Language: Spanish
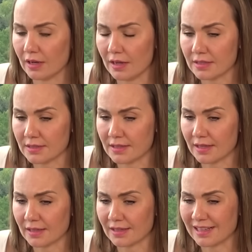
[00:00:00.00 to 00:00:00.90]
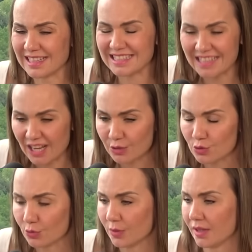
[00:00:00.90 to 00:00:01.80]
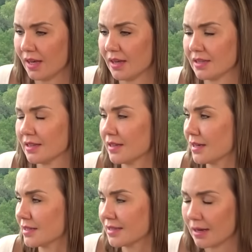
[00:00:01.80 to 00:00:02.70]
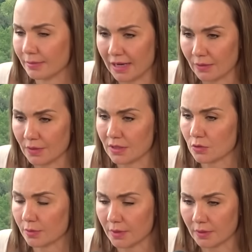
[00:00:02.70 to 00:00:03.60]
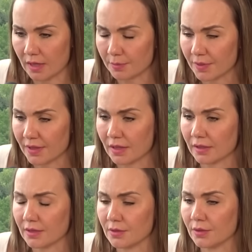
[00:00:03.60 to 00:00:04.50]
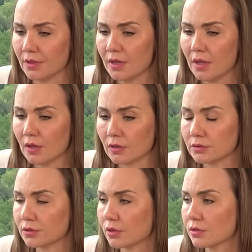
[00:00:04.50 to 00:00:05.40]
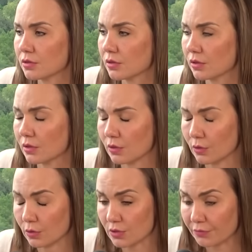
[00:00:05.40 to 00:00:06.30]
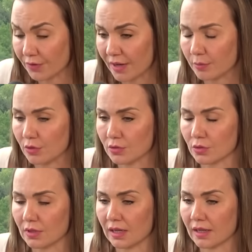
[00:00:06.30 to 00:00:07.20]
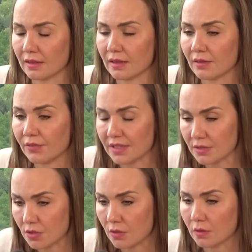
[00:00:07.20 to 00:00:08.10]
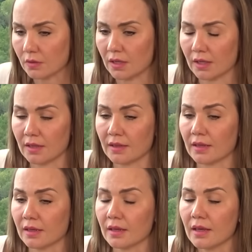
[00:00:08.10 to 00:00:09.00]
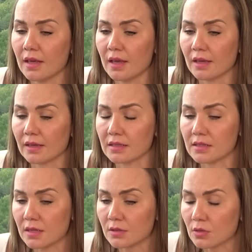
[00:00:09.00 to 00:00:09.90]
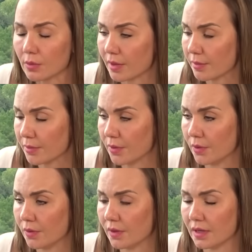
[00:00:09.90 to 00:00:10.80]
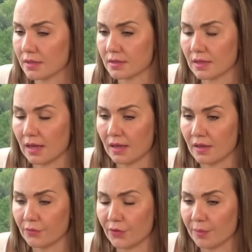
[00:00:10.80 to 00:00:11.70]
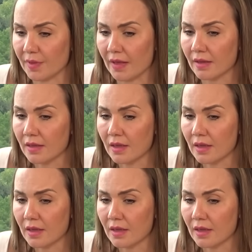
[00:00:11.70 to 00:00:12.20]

este, quienes dieron su vida y que quienes salvaron y estuvieron al pie del cañón con todos los enfermos, con la gente que falleció, con la gente que, que sí sobrevivió esta enfermedad.